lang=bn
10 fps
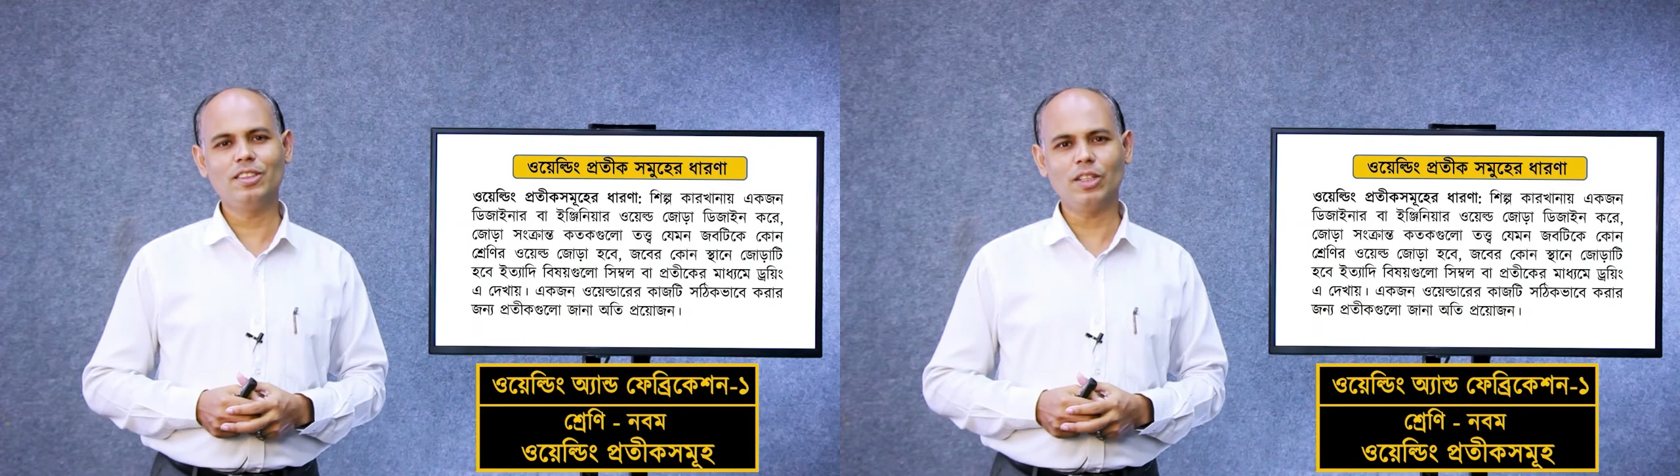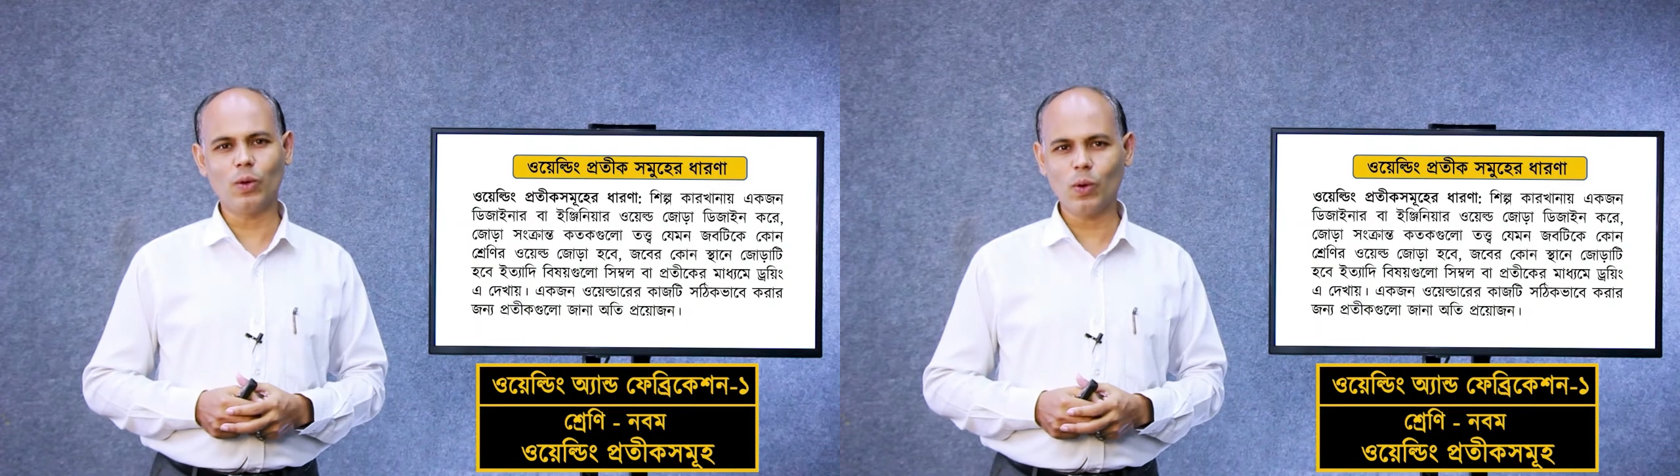
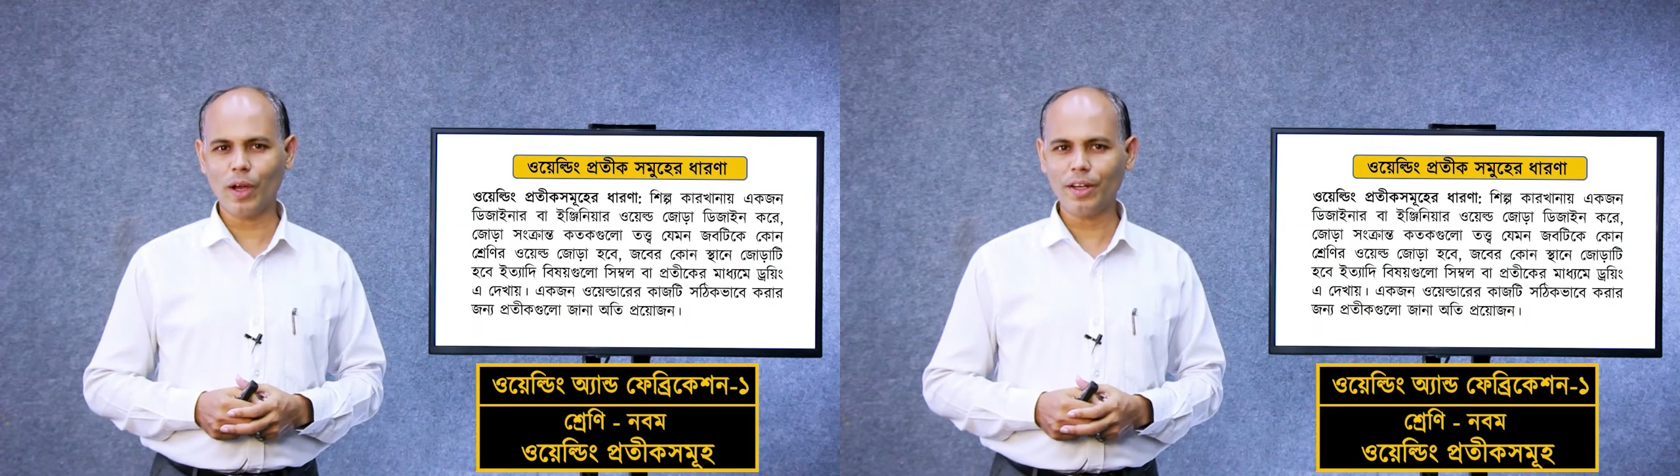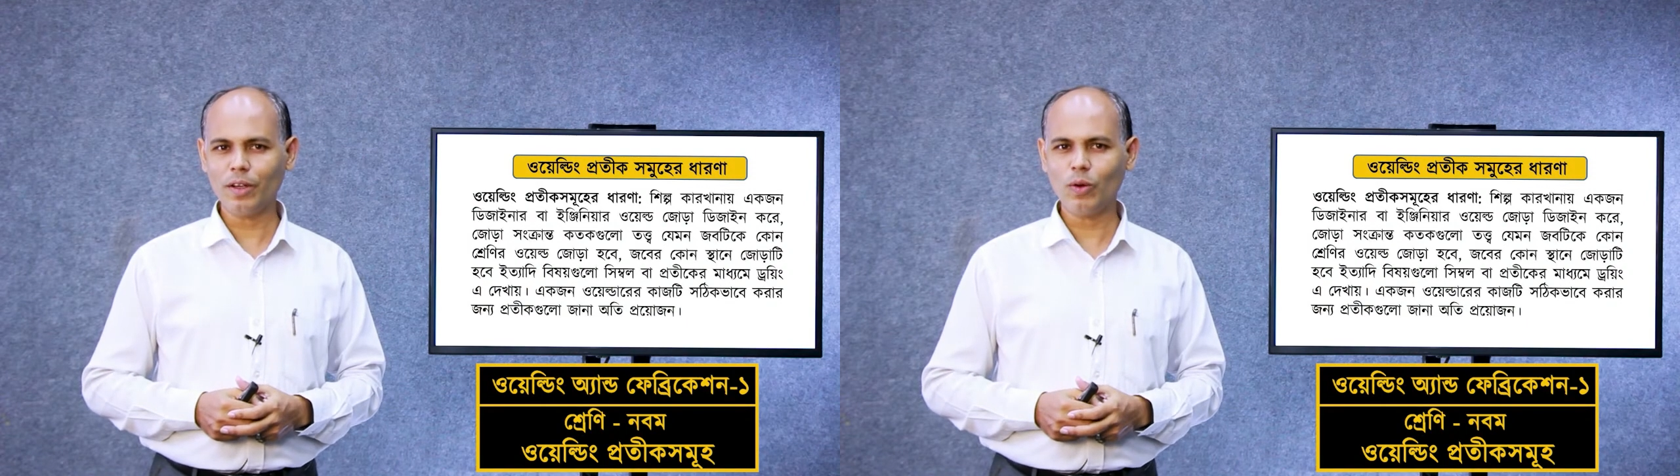যে
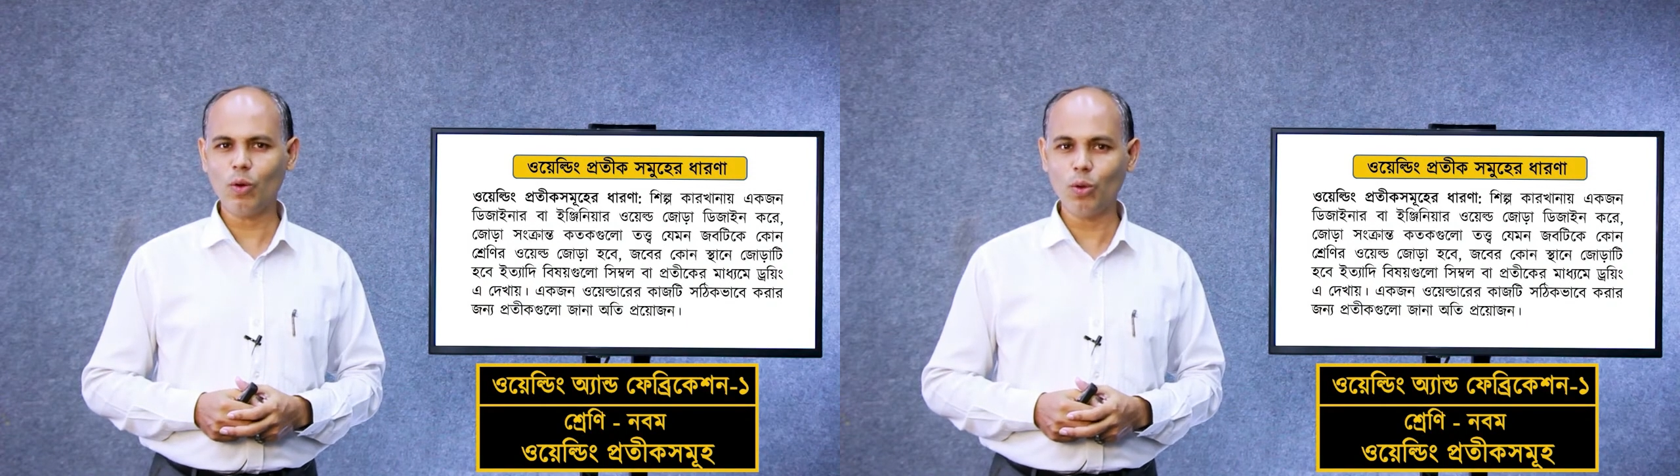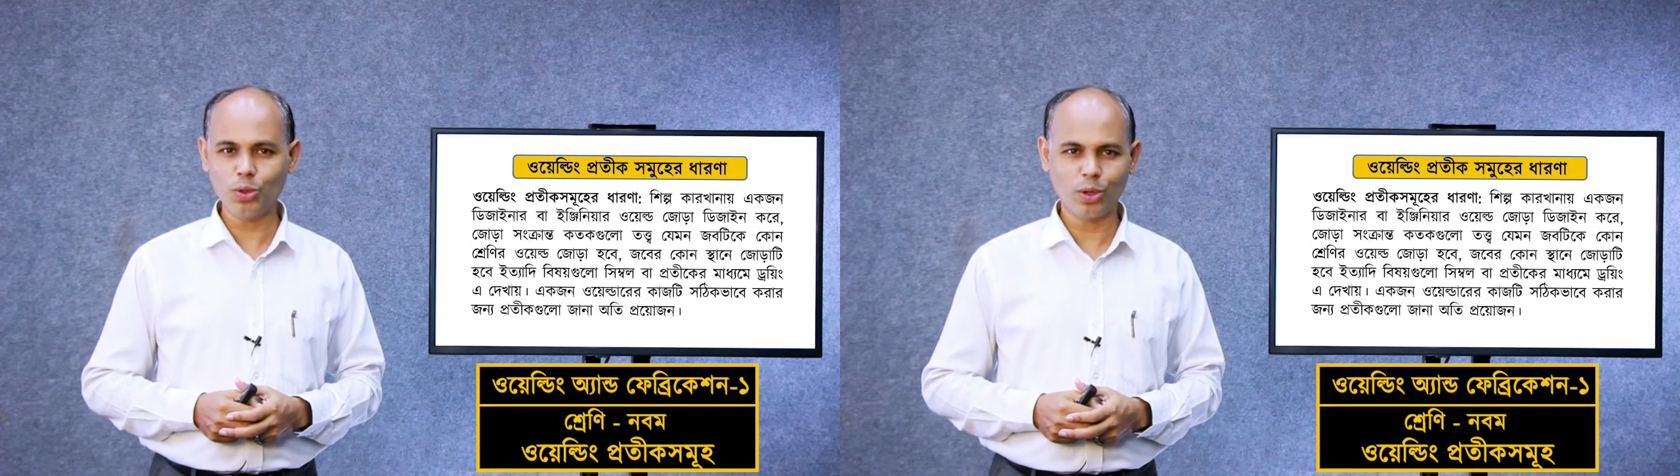ওখানে
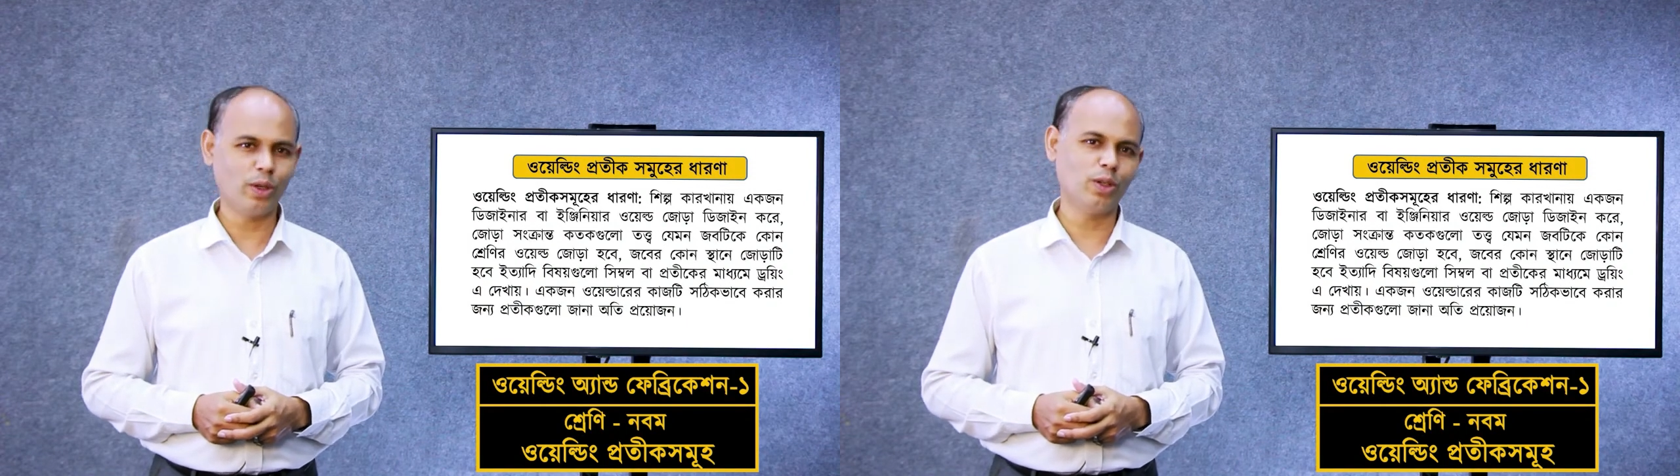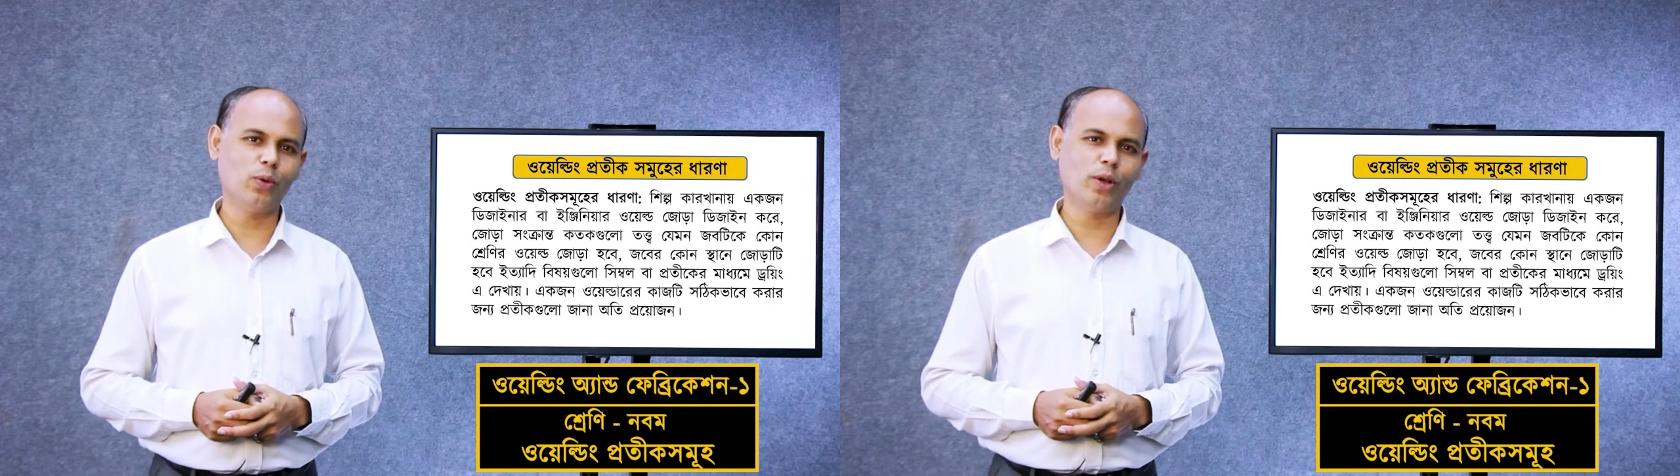কোন
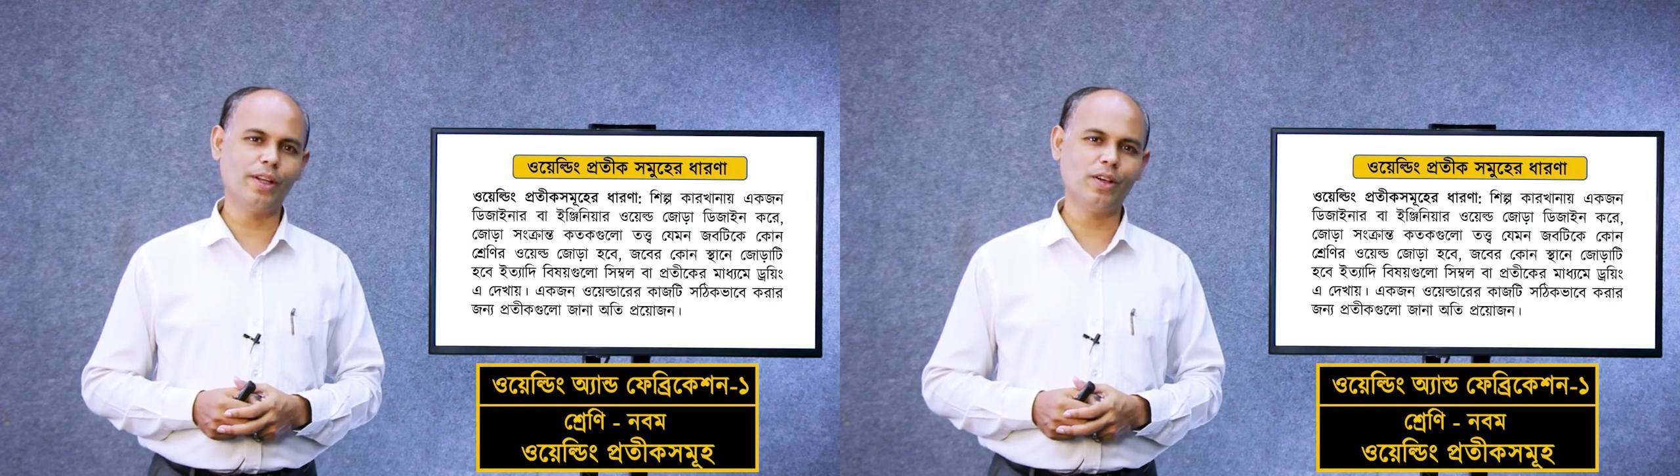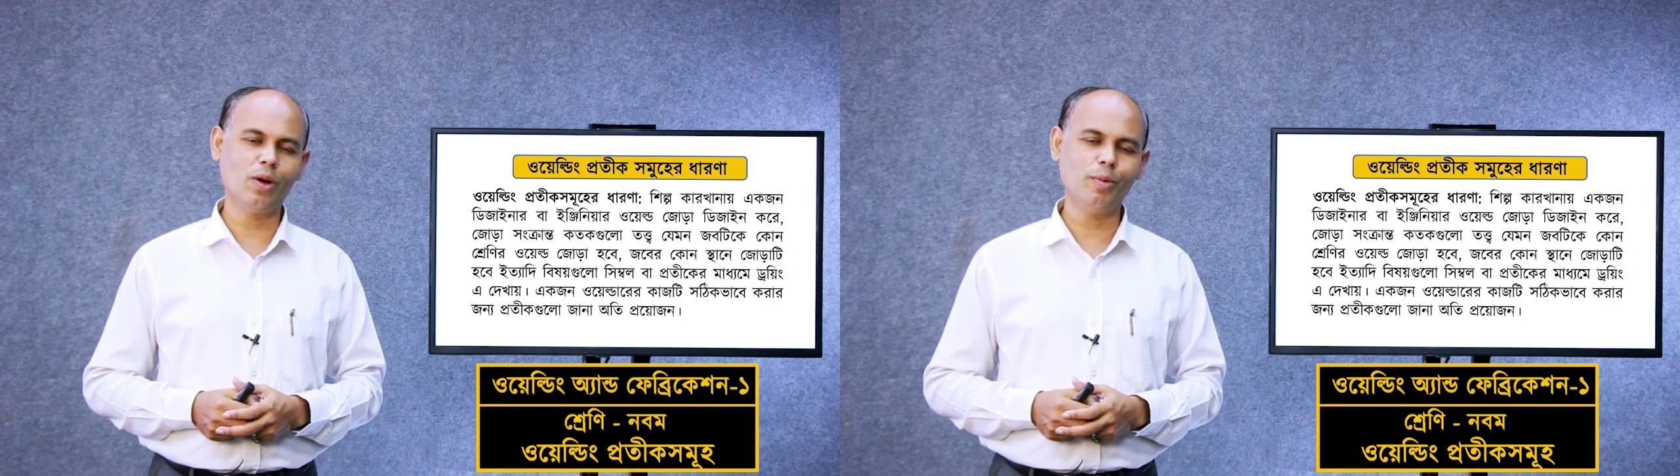ধরনের
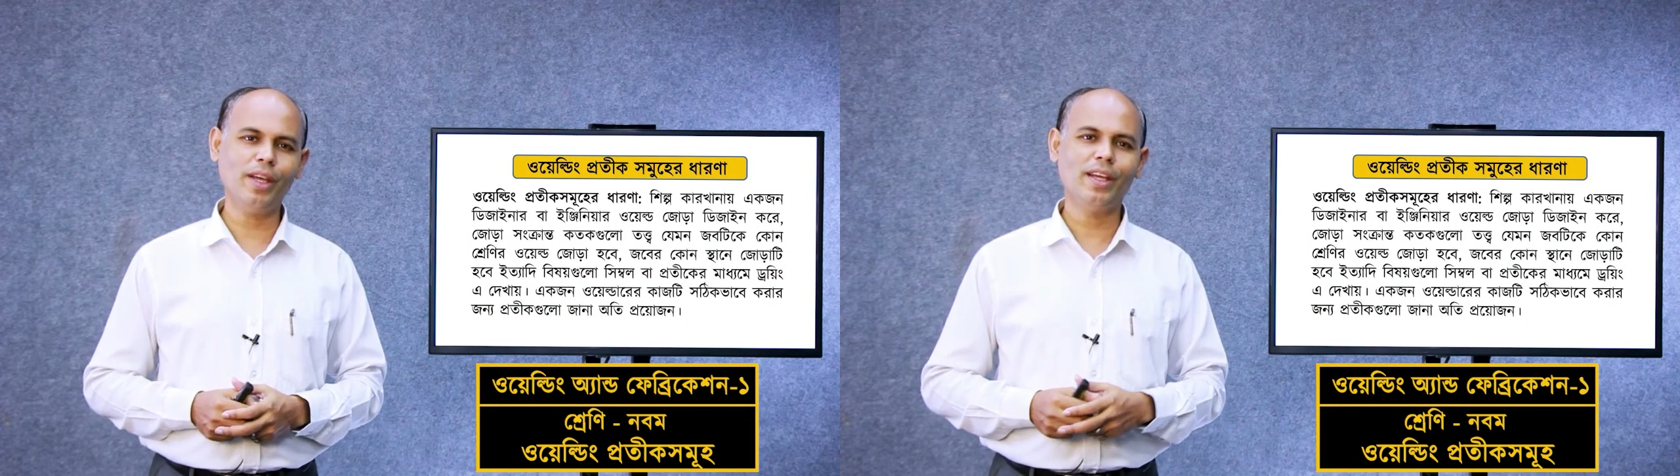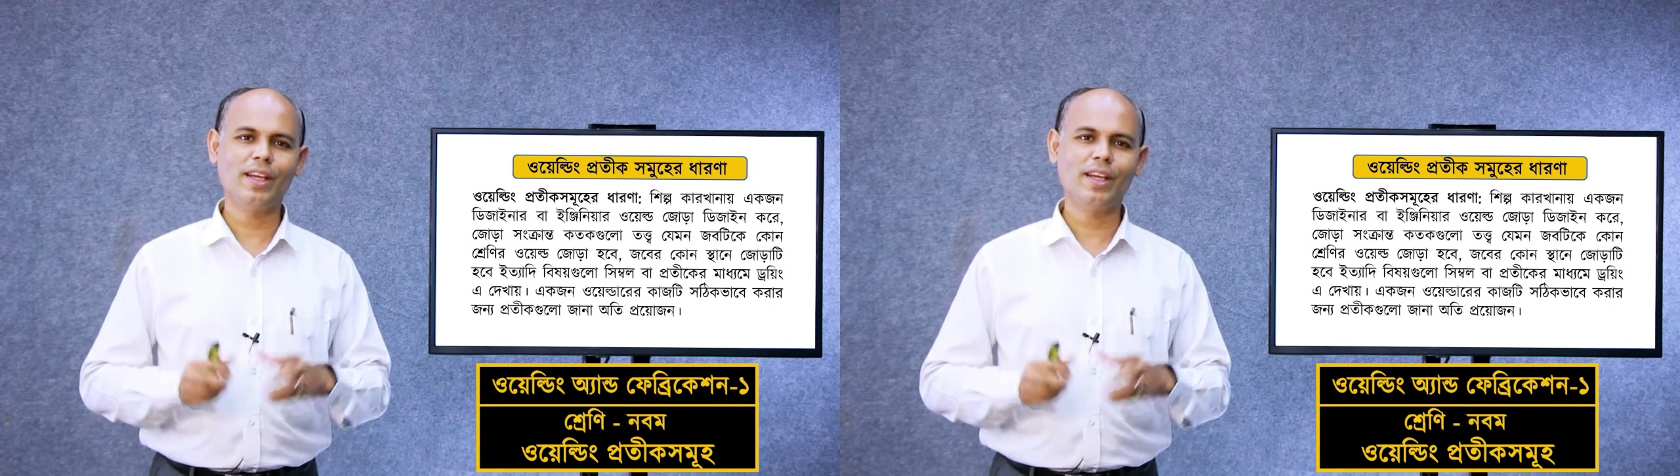ওয়েল্ডিং হবে